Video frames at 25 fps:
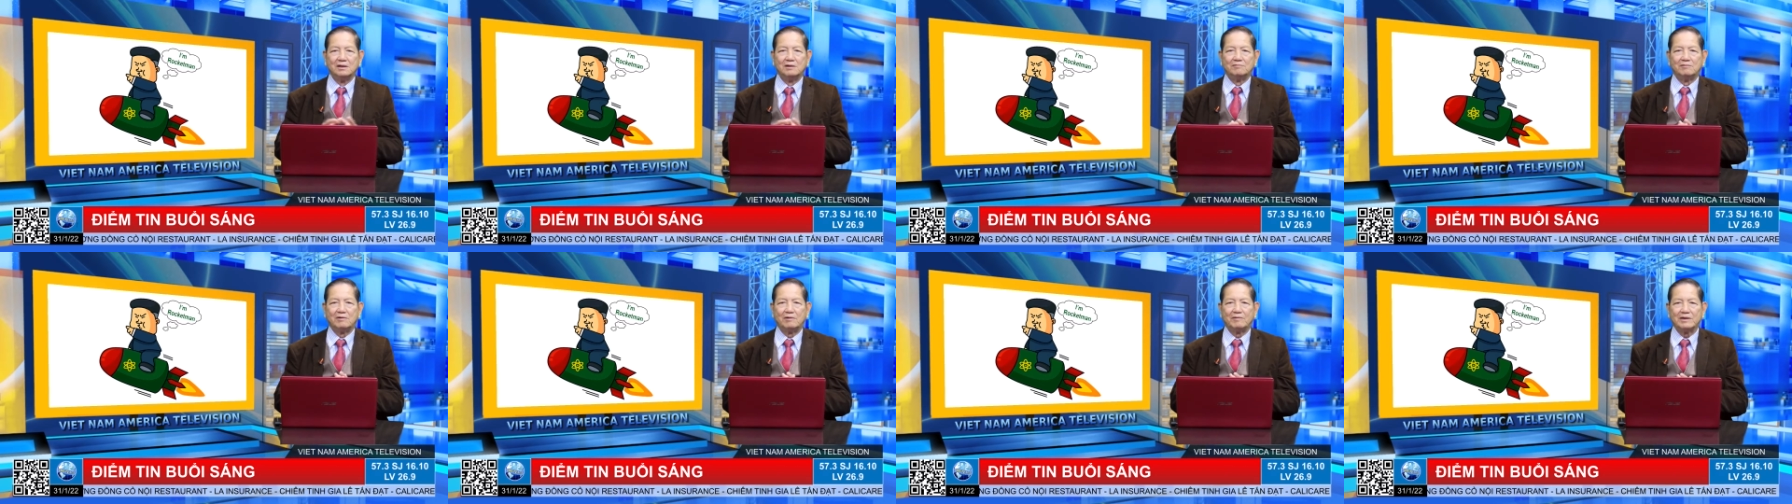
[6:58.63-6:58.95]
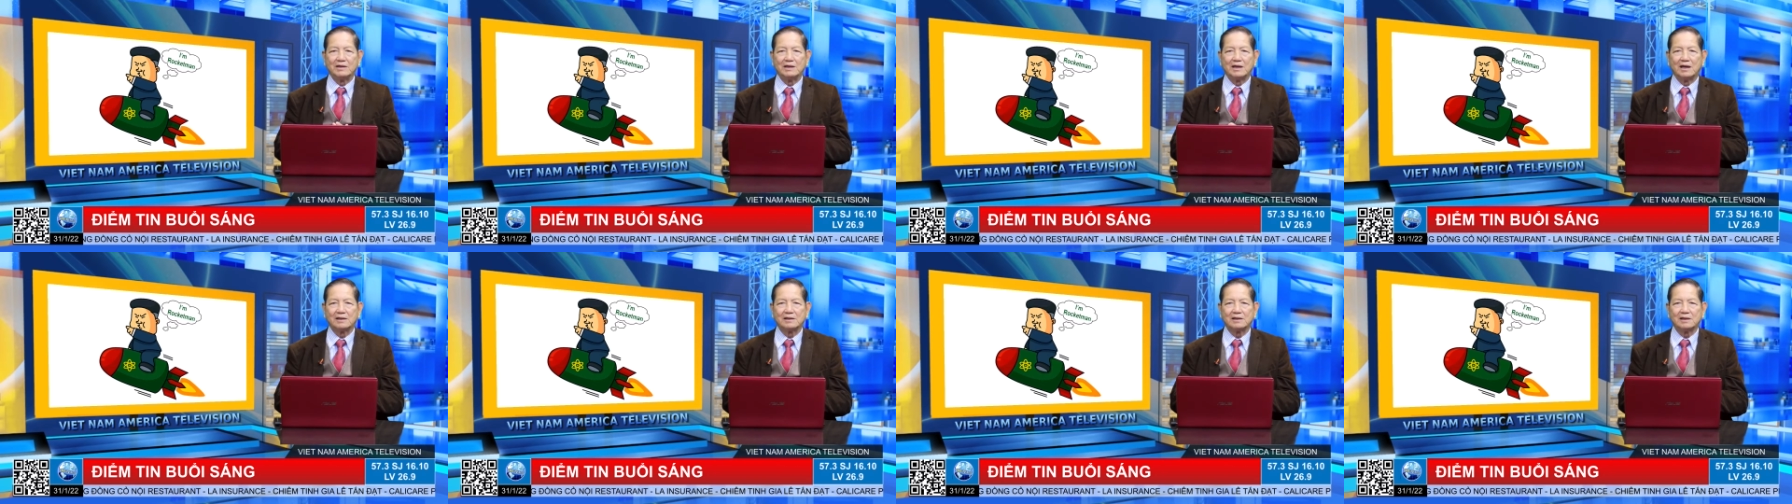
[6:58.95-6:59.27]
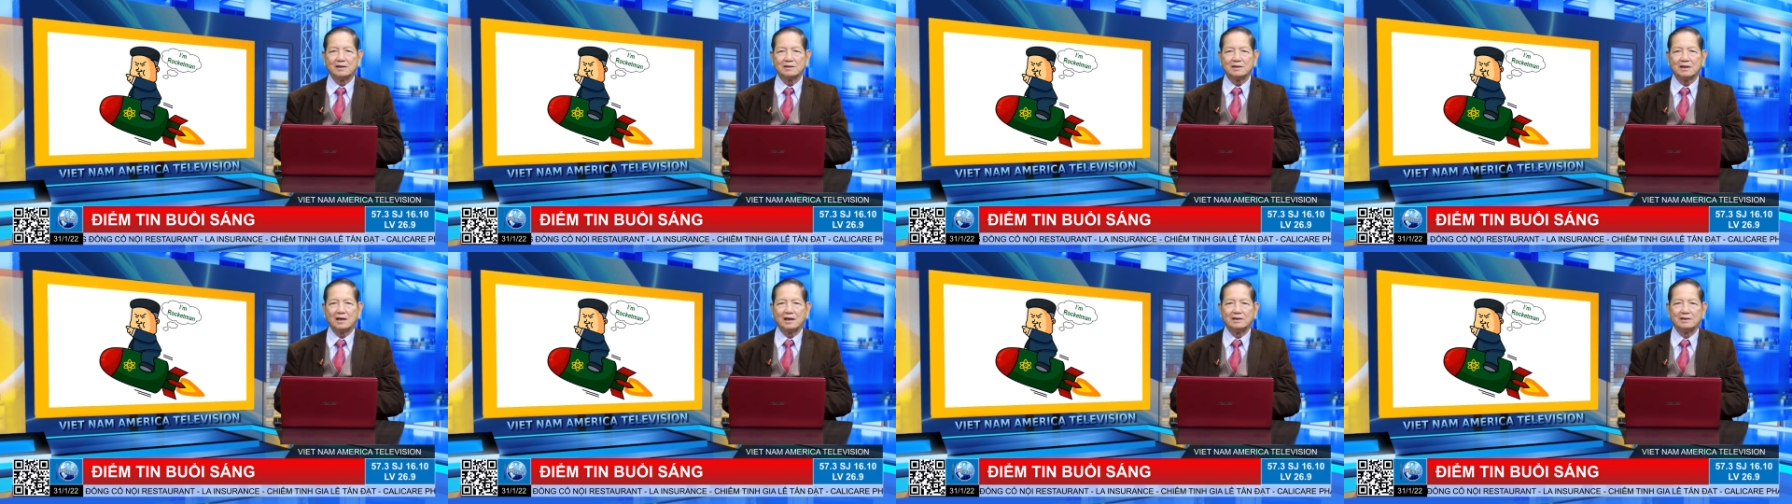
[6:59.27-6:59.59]
mà bây giờ
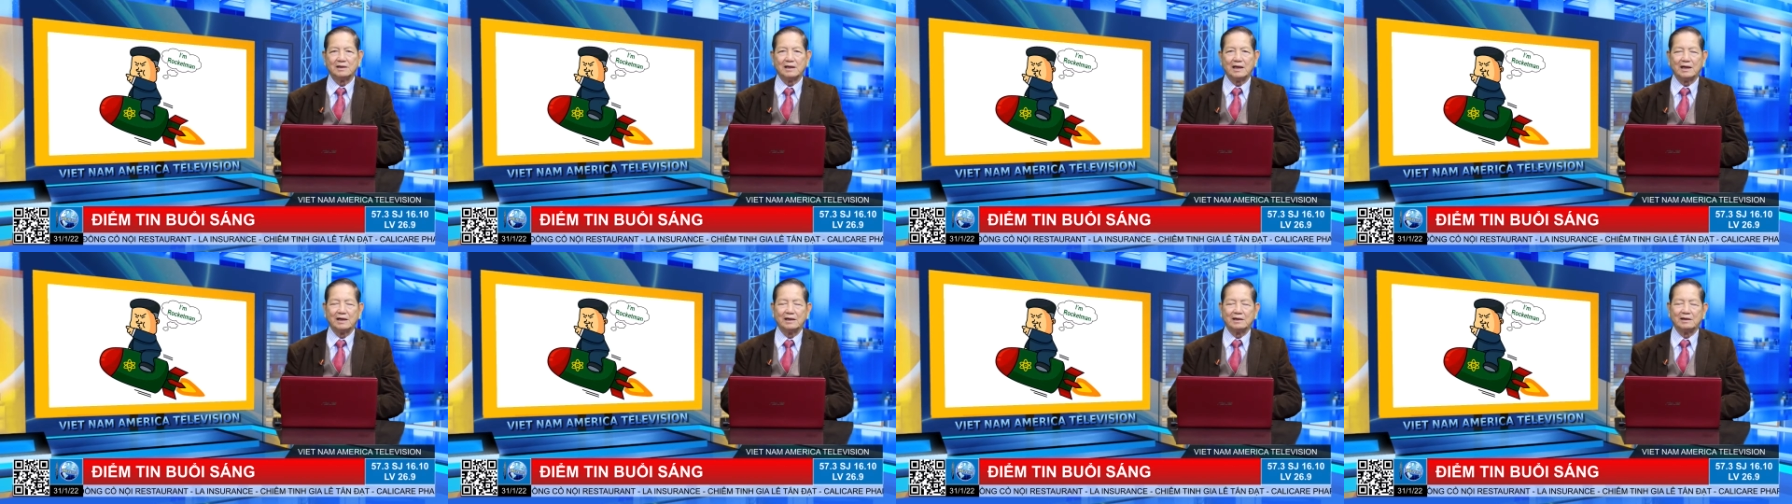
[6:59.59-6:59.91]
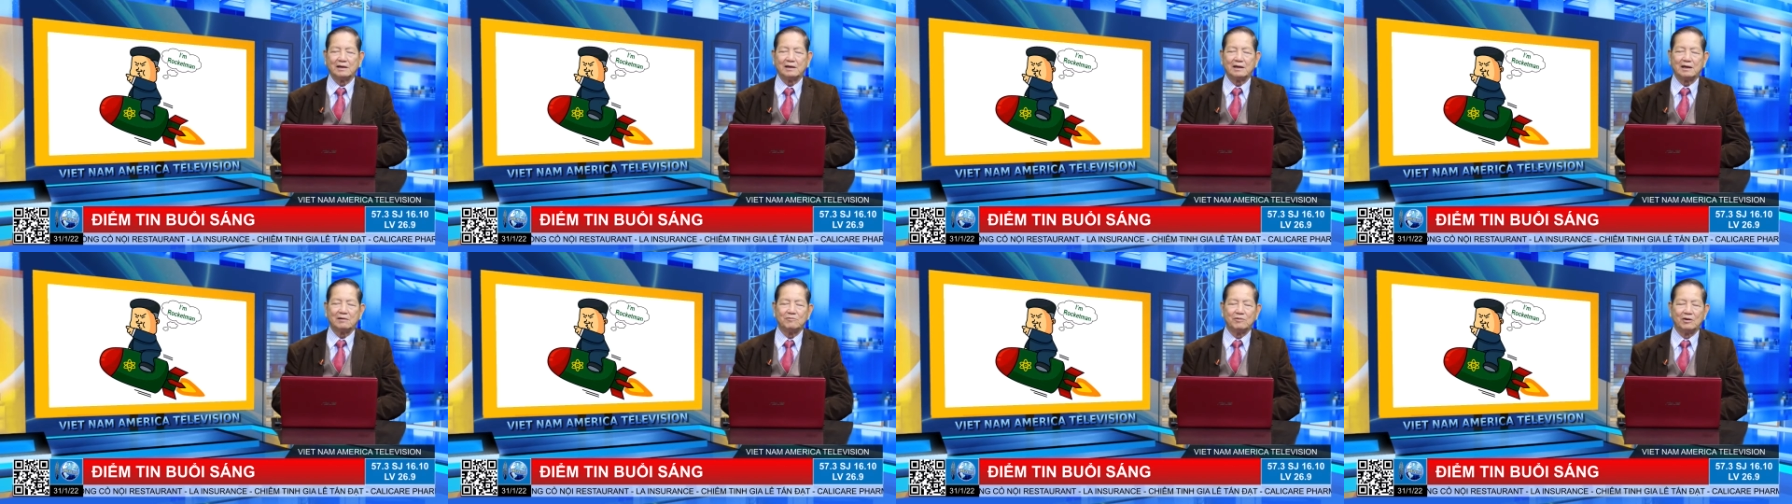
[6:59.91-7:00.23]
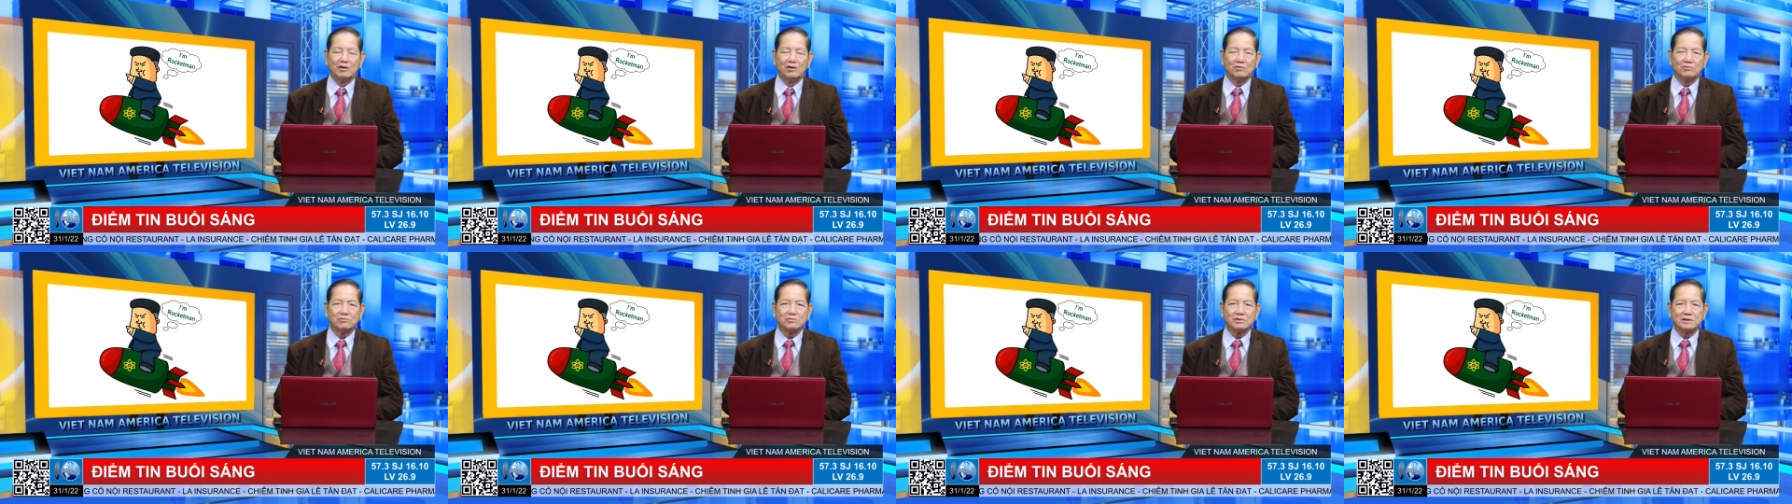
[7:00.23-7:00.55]
tới thời này là nó một
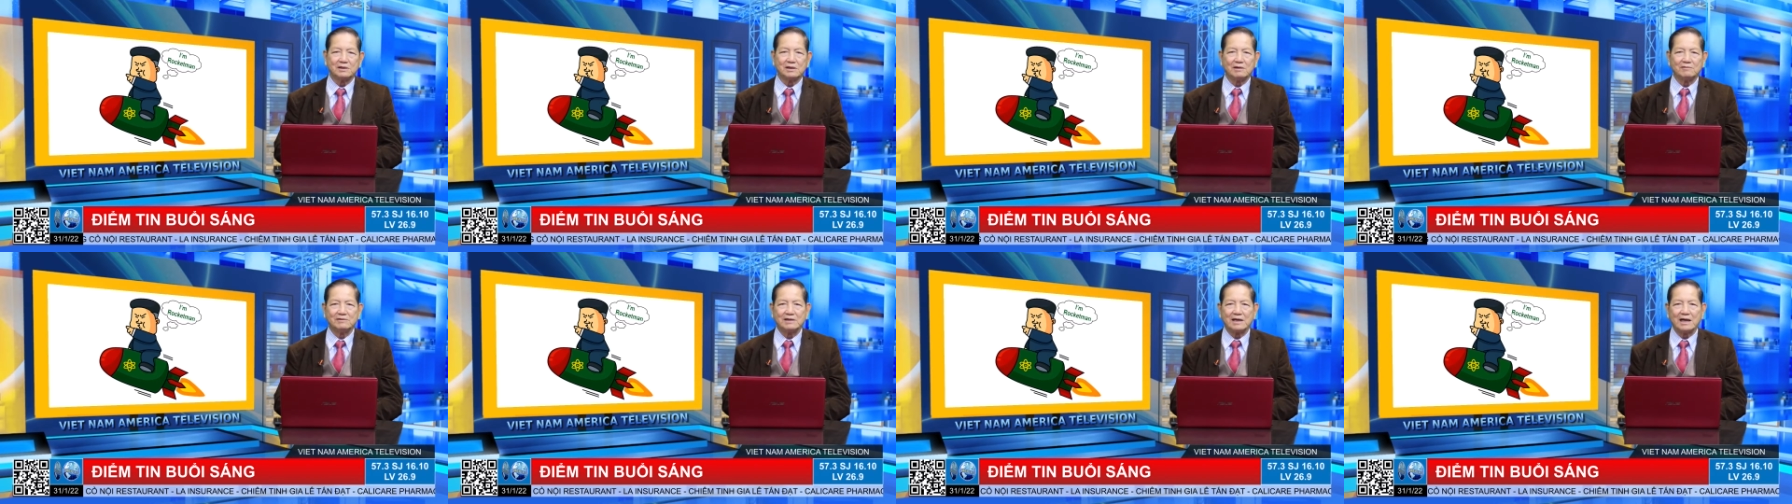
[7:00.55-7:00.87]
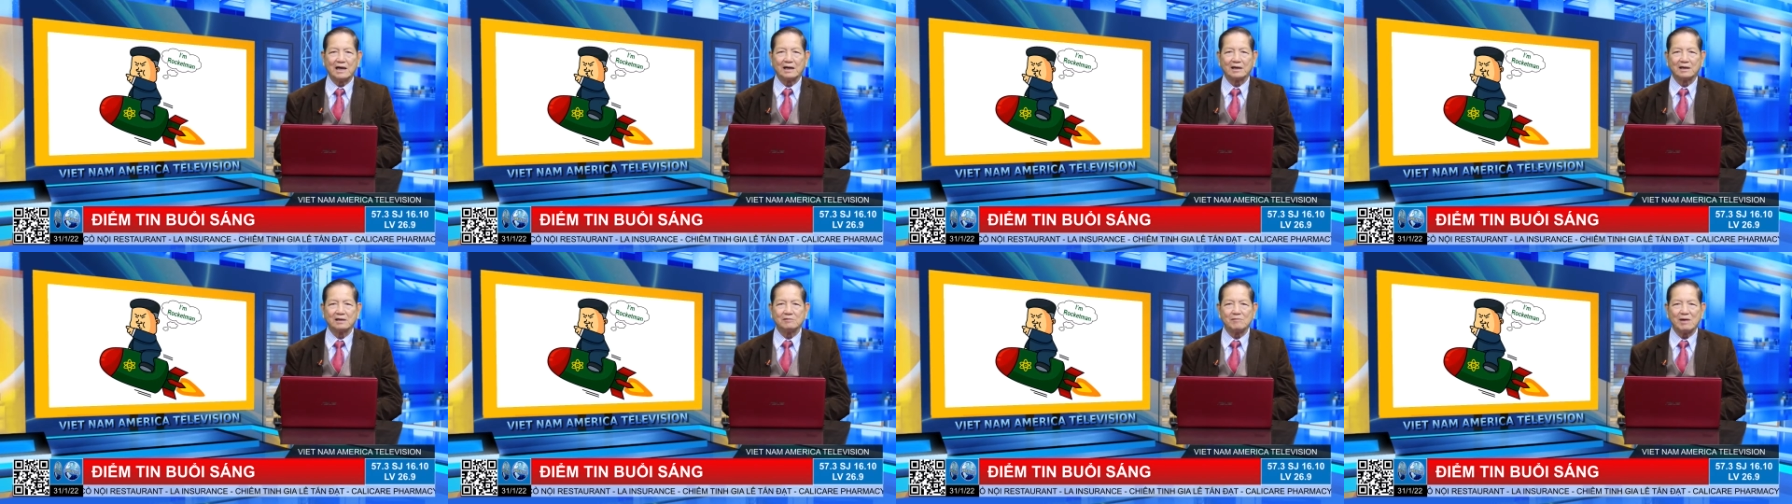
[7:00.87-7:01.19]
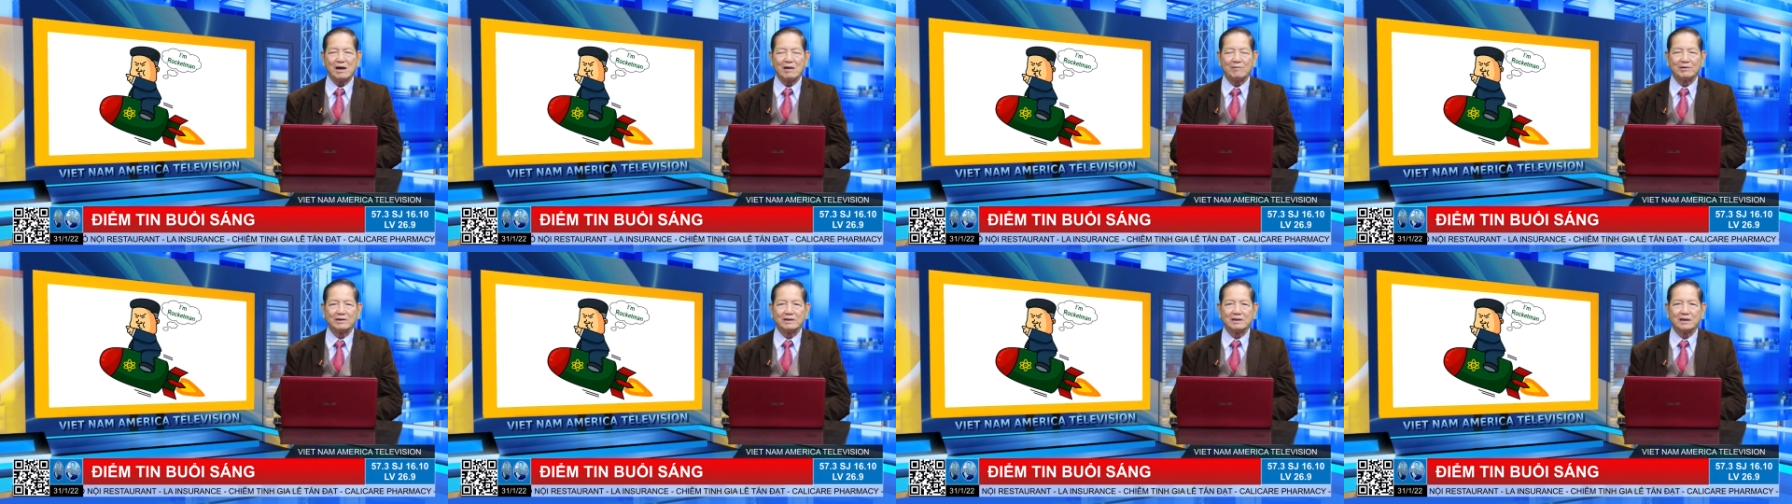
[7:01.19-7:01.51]
lúc tham gia cái
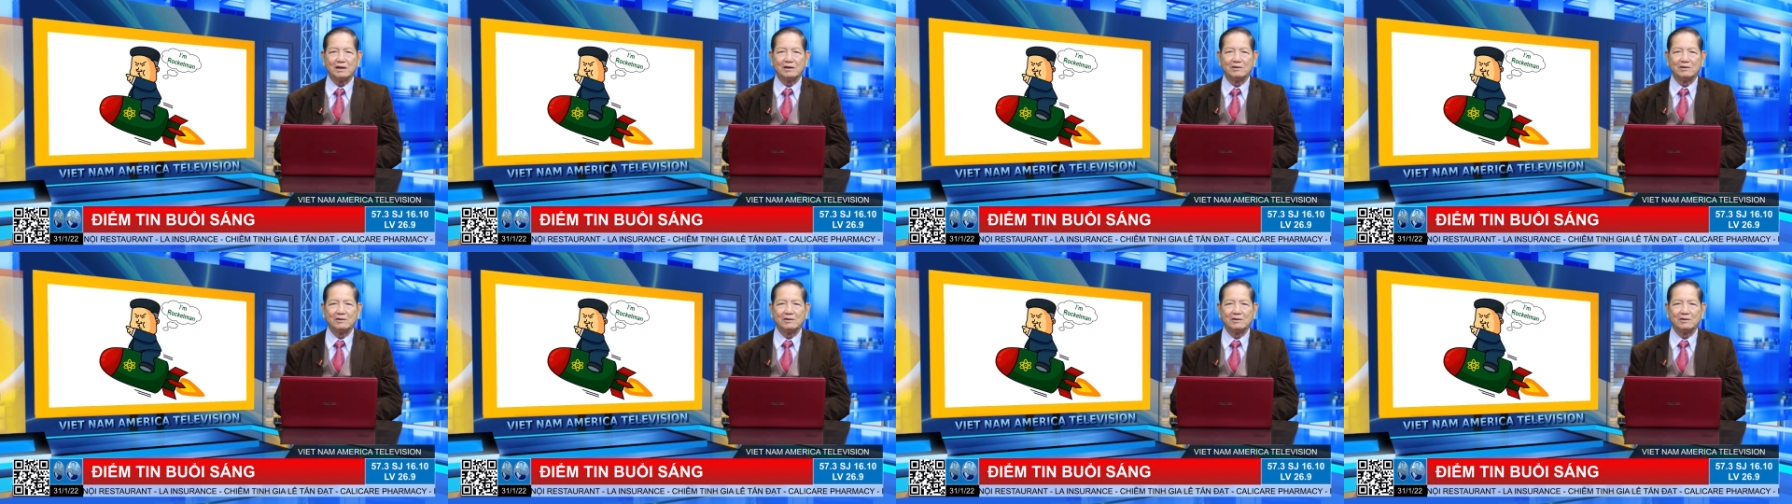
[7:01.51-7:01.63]
3 mặt trận